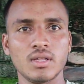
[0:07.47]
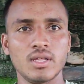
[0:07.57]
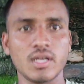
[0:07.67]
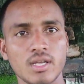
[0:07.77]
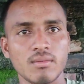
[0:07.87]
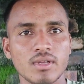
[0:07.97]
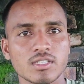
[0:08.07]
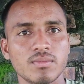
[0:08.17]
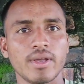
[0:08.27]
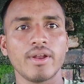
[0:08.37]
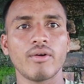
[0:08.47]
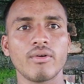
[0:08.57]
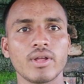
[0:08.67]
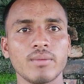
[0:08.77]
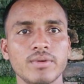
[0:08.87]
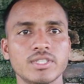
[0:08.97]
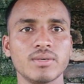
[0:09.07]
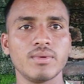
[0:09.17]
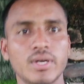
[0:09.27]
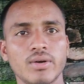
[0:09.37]
देखिए मैं इस बैकग्राउंड के
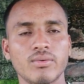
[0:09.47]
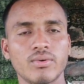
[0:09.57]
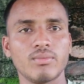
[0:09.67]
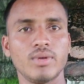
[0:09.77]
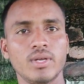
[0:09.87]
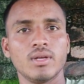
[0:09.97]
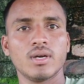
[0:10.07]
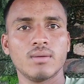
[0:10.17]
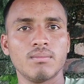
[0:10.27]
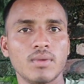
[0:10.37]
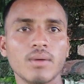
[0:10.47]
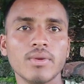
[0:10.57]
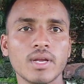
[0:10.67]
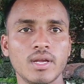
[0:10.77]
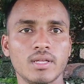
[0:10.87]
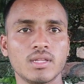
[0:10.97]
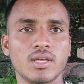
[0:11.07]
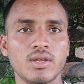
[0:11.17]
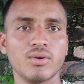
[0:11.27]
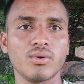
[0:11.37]
पीछे बैठा हूँ अभी हम अभी खेत
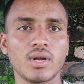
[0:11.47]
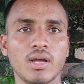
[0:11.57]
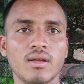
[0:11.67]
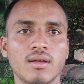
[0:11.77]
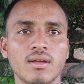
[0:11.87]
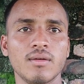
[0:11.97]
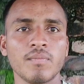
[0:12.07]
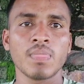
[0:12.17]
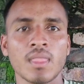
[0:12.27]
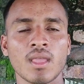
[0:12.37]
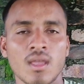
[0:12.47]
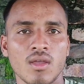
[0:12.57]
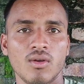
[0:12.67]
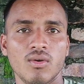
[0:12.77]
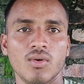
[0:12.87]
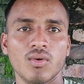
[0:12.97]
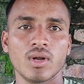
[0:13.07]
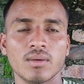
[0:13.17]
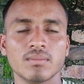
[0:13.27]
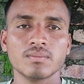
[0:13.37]
की ओर आए हैं
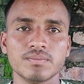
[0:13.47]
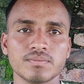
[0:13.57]
और हम